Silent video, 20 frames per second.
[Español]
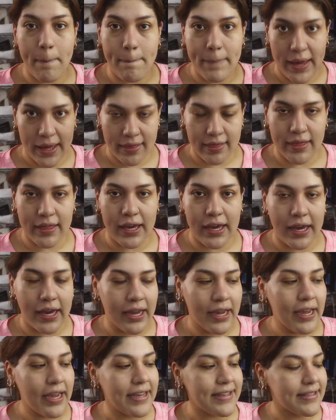
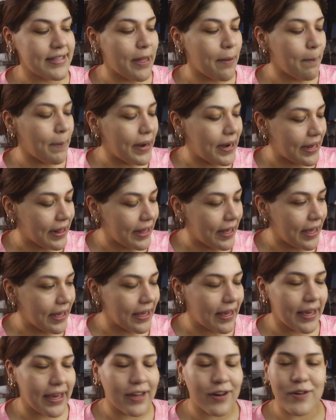vende esta marca
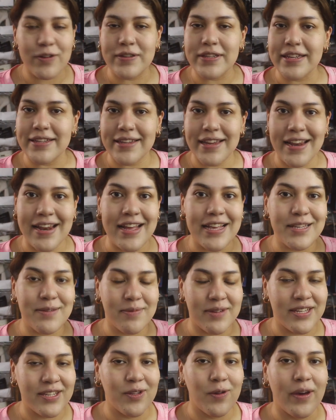que no sé si la has
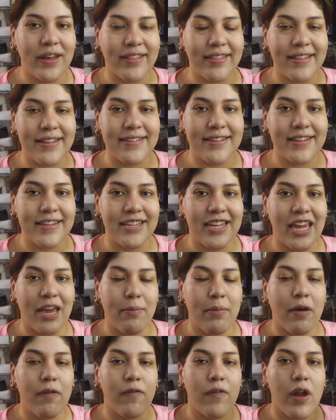visto antes, que se
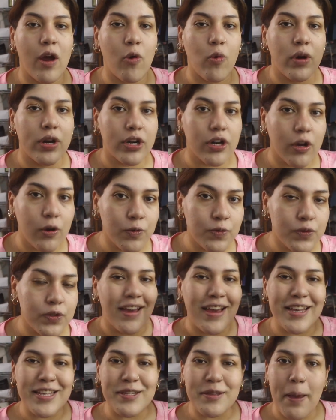llama Flower Nose.
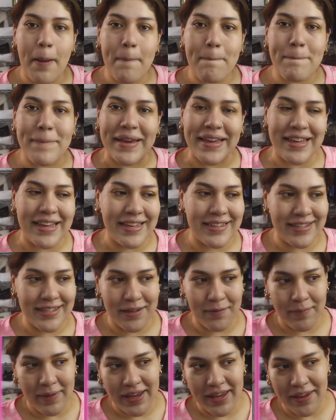Es
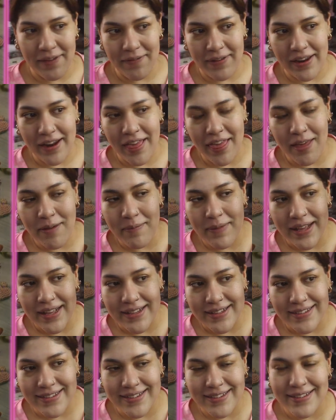bellísima y ve nada
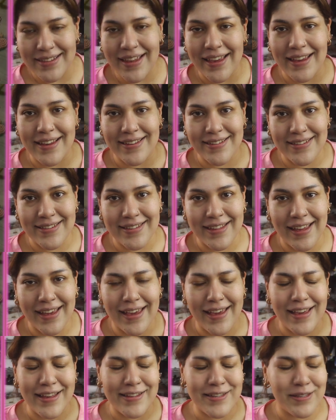más
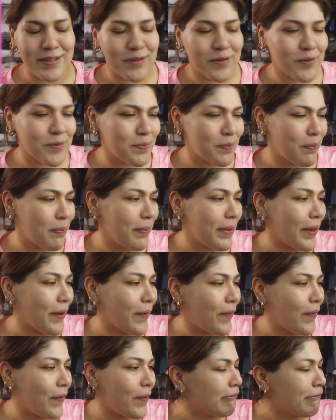este
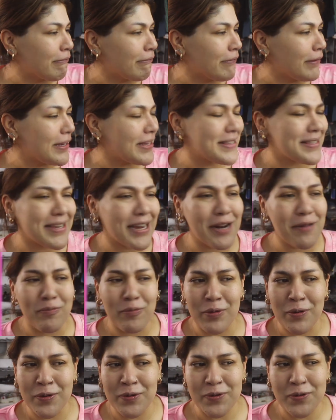espejo es
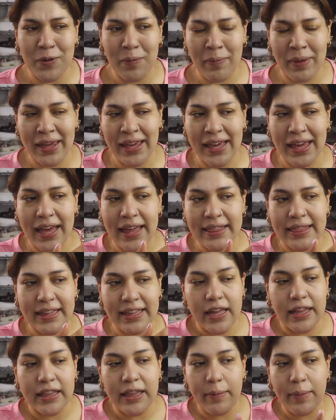hermoso, me
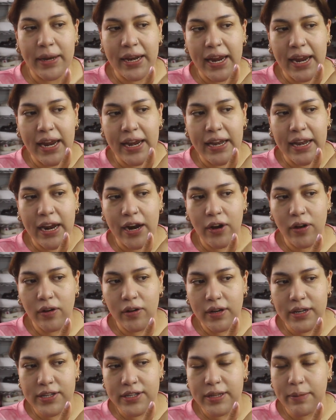encanta. También hay en
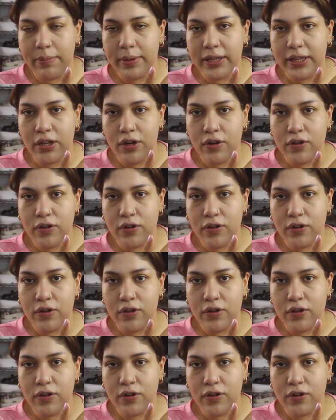negro, esta parte